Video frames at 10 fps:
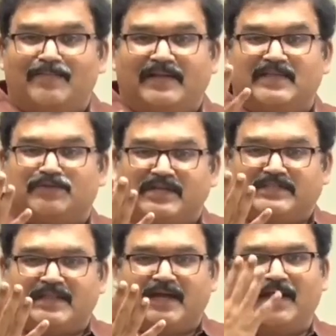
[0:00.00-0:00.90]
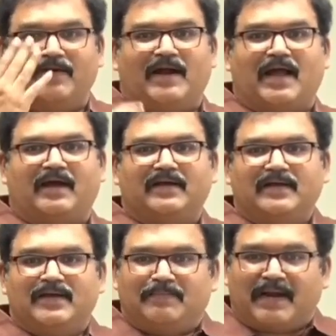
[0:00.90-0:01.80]
వేల మంది స్వచ్ఛందంగా ఇవాళ
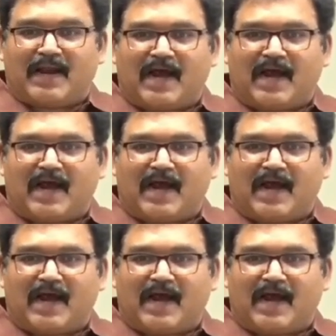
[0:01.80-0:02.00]
మన